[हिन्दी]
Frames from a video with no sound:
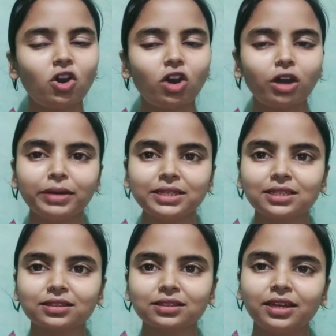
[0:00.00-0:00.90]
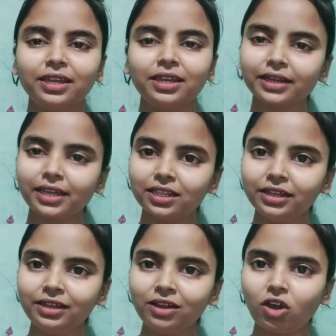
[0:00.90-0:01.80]
और बन सकते हैं एक हेल्दी
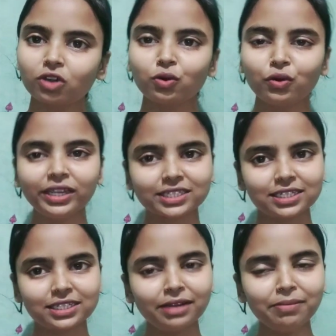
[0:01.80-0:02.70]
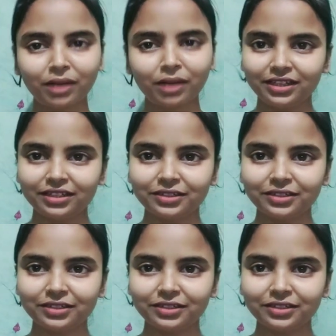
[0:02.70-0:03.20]
और ग्लोई स्किन के मालिक